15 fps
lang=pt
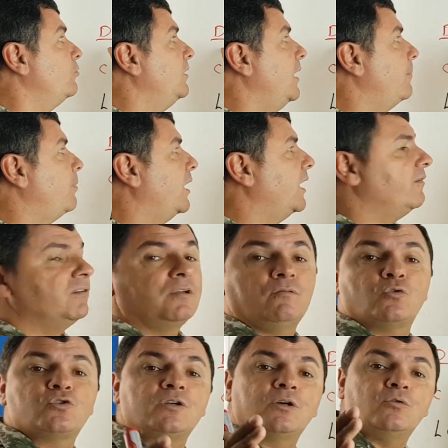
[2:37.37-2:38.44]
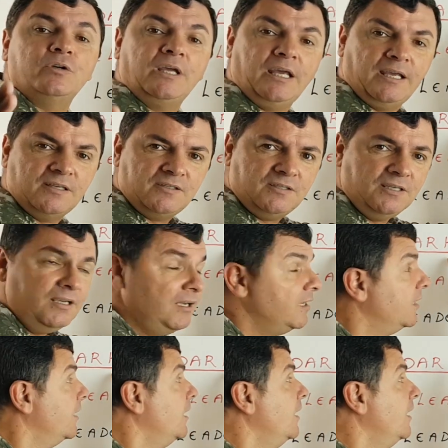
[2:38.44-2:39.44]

tem a palavra que você conhece